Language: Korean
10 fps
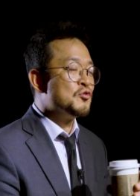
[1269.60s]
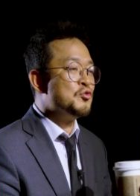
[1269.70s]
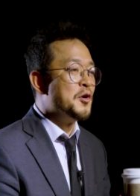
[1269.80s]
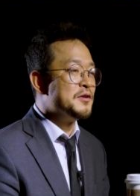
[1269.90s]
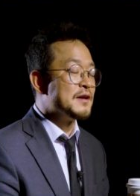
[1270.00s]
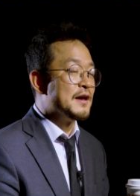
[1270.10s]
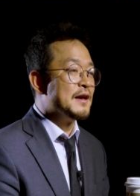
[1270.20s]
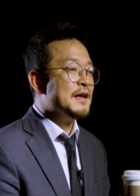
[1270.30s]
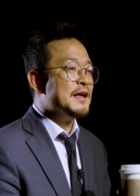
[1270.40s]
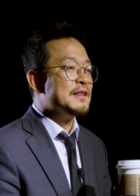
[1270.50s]
두
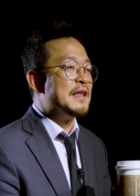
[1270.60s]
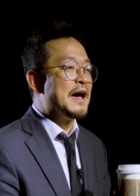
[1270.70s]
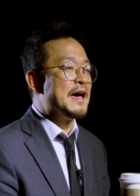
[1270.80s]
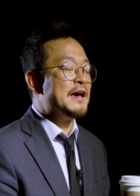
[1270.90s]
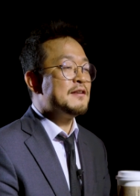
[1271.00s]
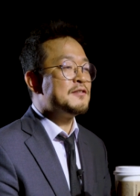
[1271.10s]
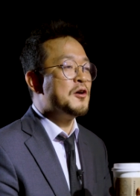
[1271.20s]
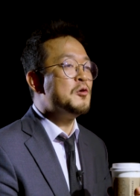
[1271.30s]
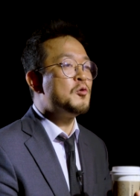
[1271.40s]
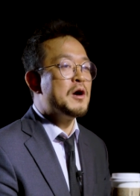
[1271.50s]
번째, 나의
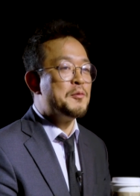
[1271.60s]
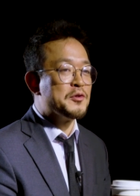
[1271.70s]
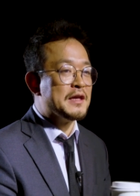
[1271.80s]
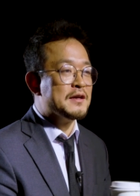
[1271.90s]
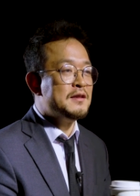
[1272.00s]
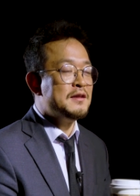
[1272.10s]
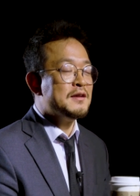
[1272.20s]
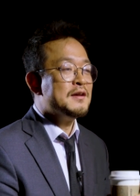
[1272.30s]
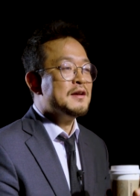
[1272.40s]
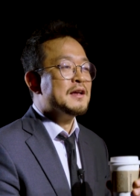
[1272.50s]
성과보다는
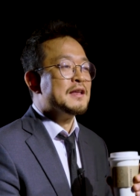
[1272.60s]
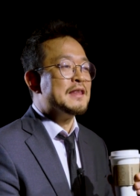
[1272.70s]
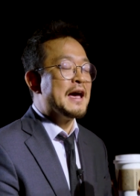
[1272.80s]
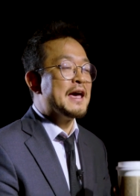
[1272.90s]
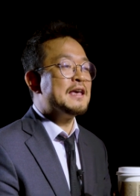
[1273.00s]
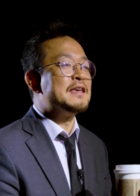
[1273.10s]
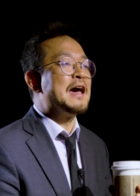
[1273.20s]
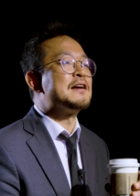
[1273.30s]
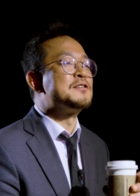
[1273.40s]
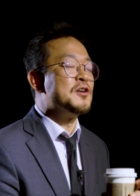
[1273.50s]
나의
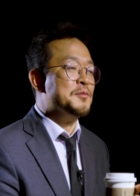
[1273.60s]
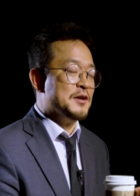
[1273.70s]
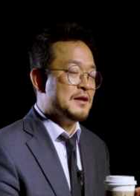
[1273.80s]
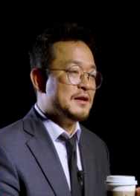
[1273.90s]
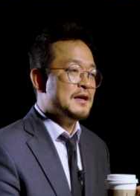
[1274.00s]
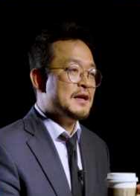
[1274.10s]
약점을,